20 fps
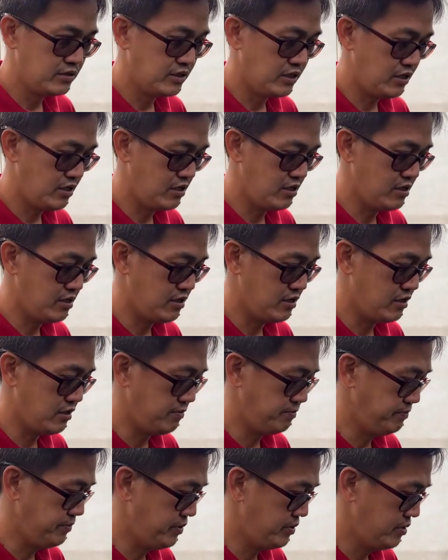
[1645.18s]

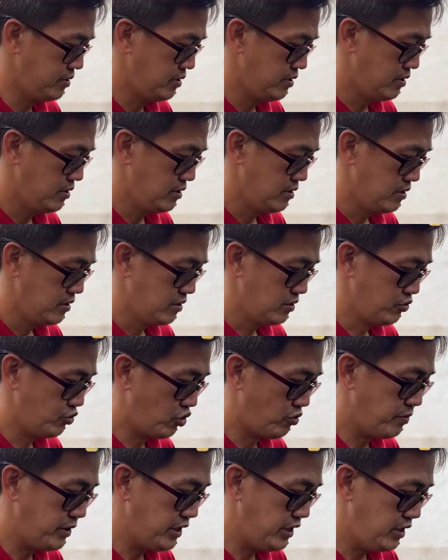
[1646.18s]
um
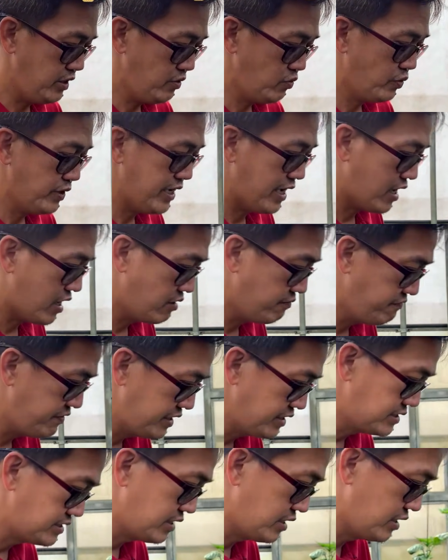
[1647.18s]
normally we
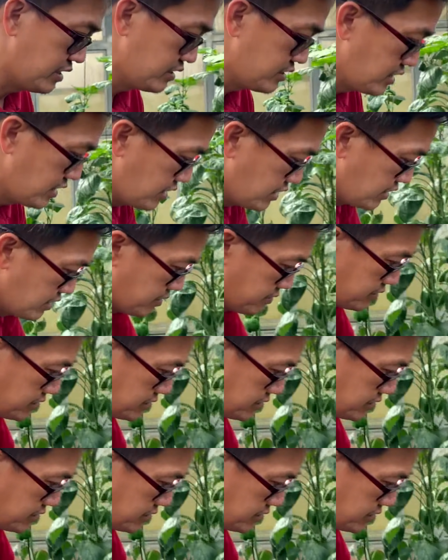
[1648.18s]
harvest at uh,